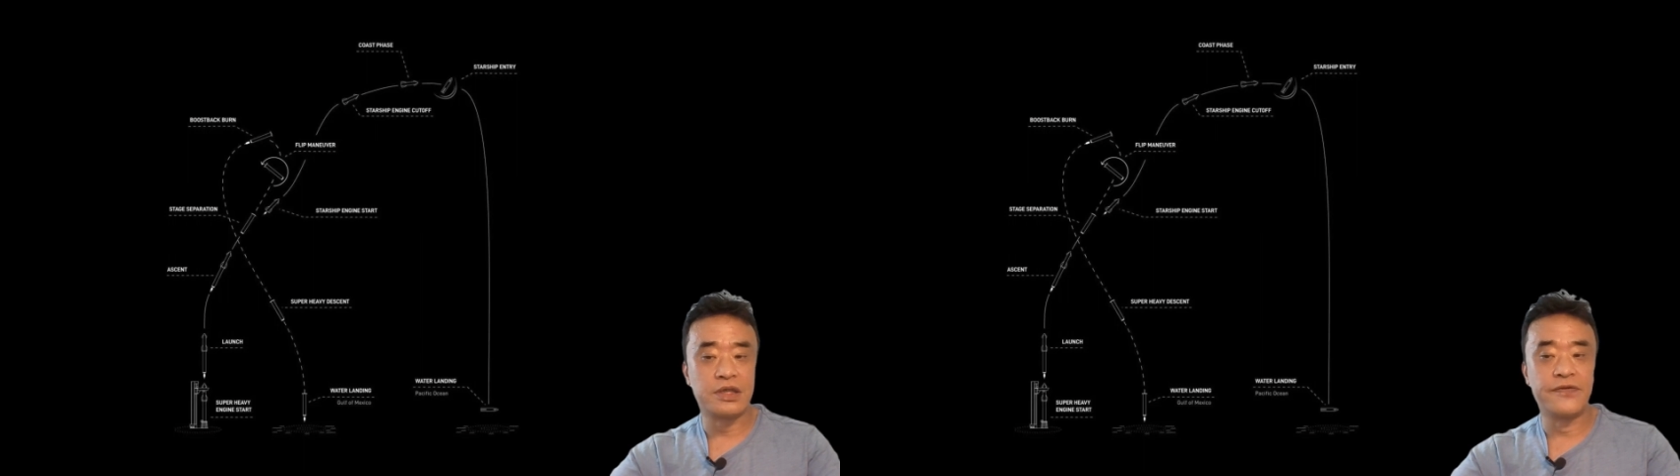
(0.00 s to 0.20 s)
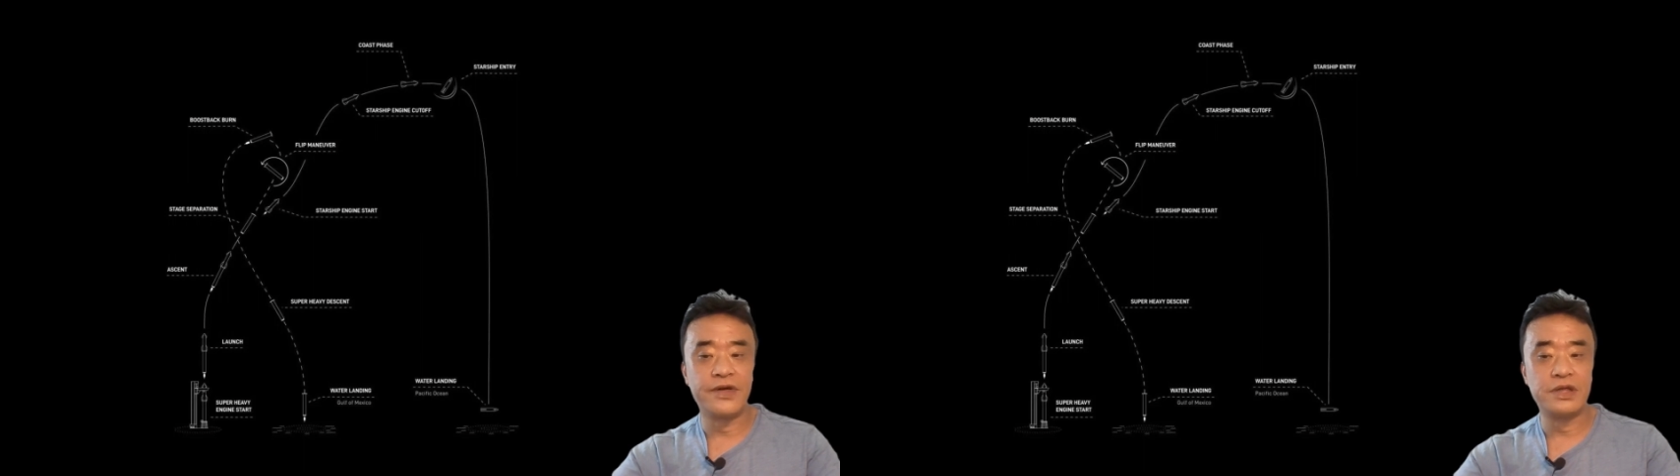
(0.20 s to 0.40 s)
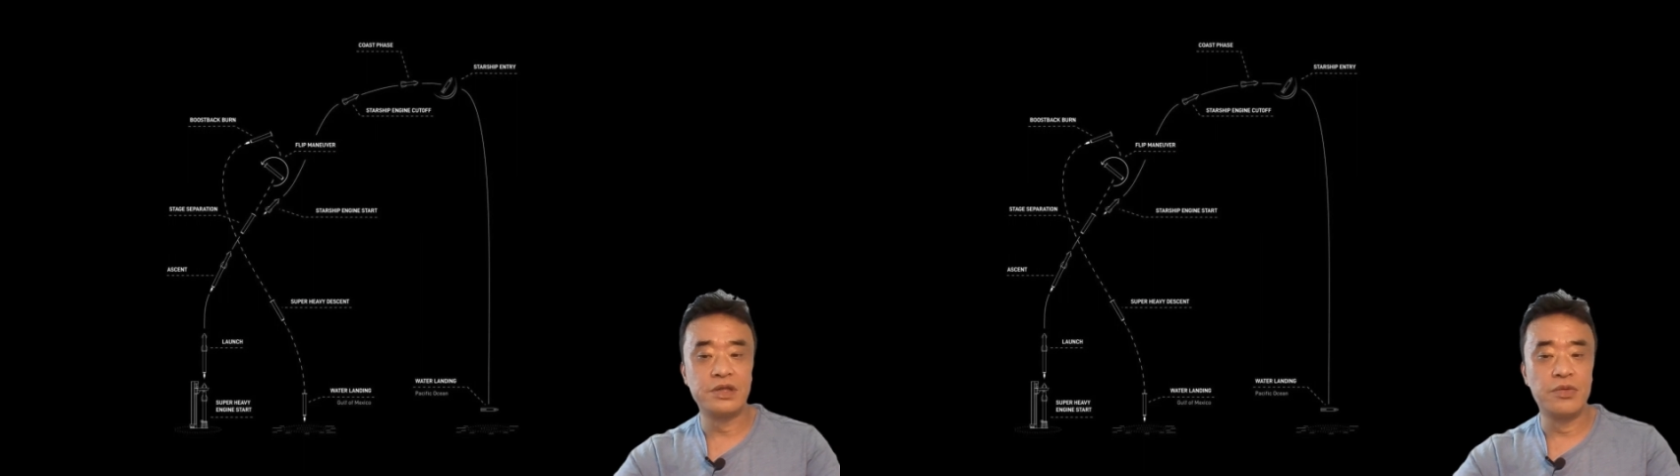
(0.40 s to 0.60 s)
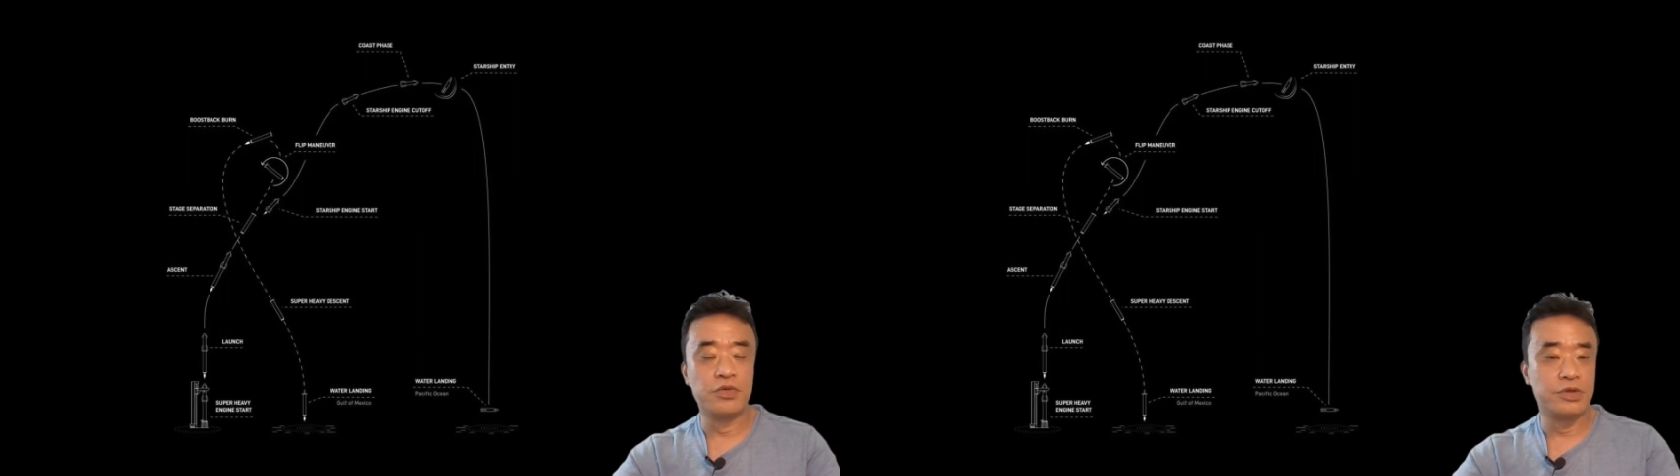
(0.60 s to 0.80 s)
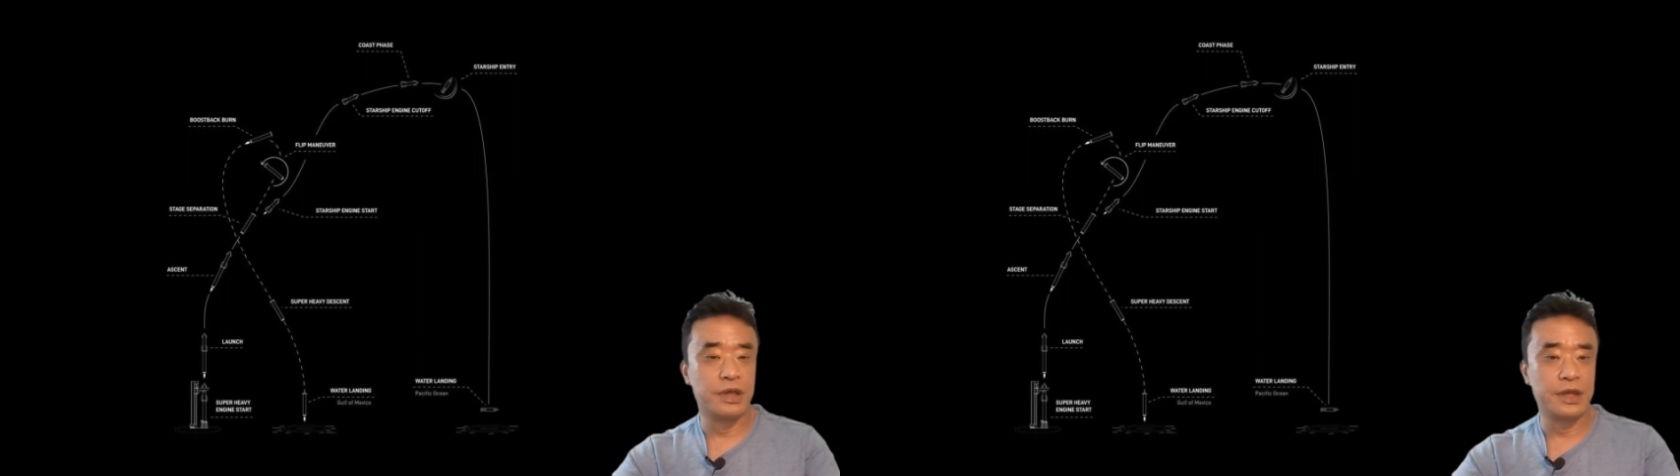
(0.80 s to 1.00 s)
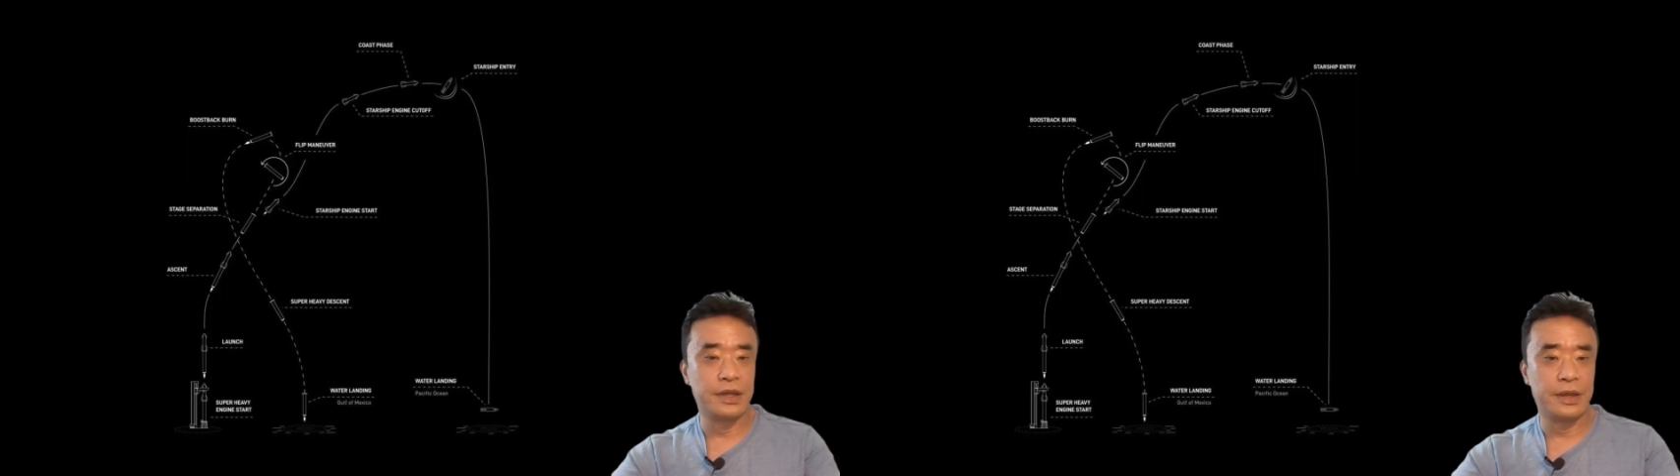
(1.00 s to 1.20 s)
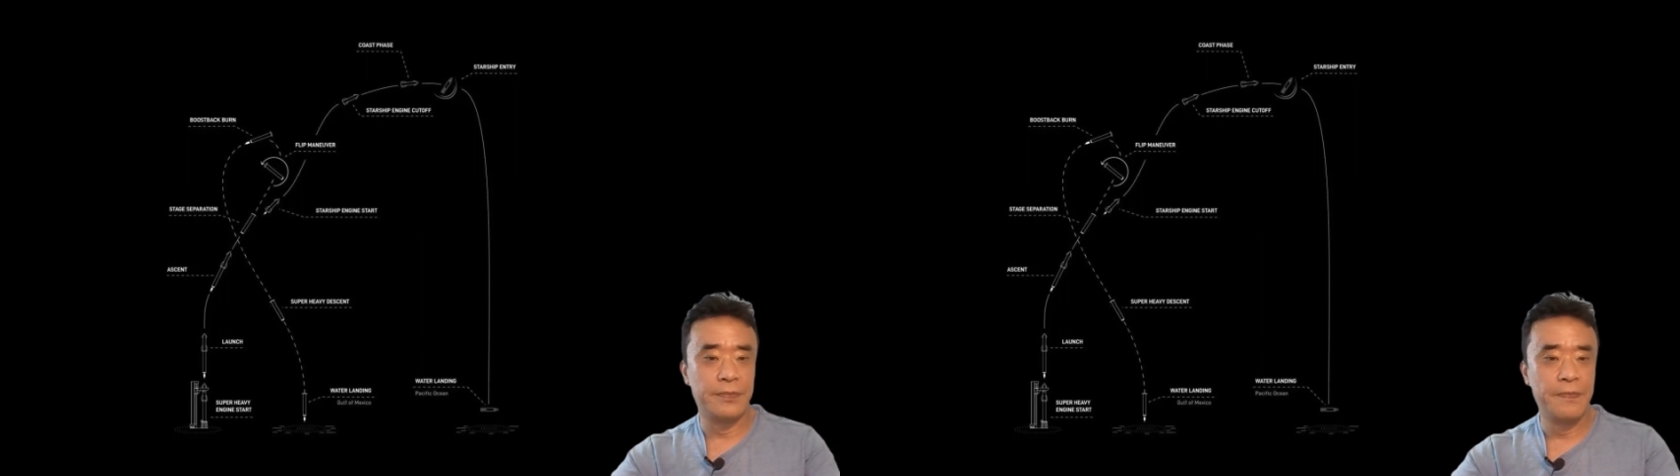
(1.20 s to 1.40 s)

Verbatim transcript: 次飞行任务决定的。